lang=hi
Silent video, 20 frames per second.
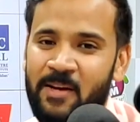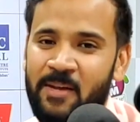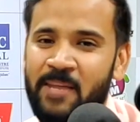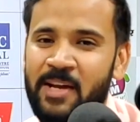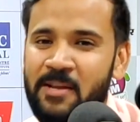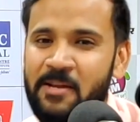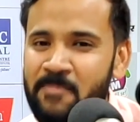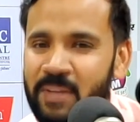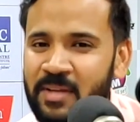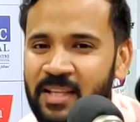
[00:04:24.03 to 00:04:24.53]

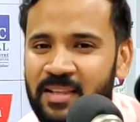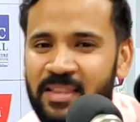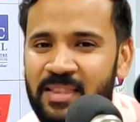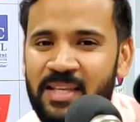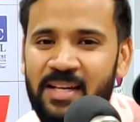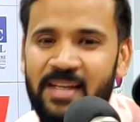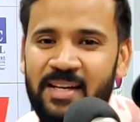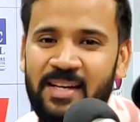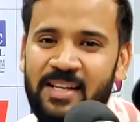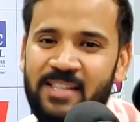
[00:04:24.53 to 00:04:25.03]
हमारी मदद
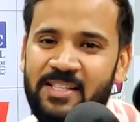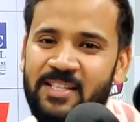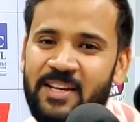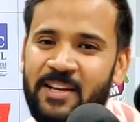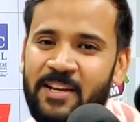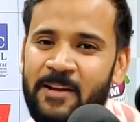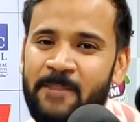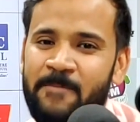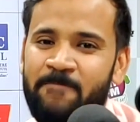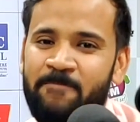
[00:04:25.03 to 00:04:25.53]
नहीं करना
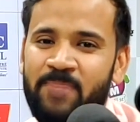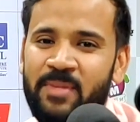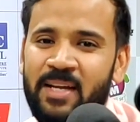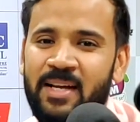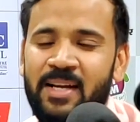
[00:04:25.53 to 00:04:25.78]
चाह रहे हैं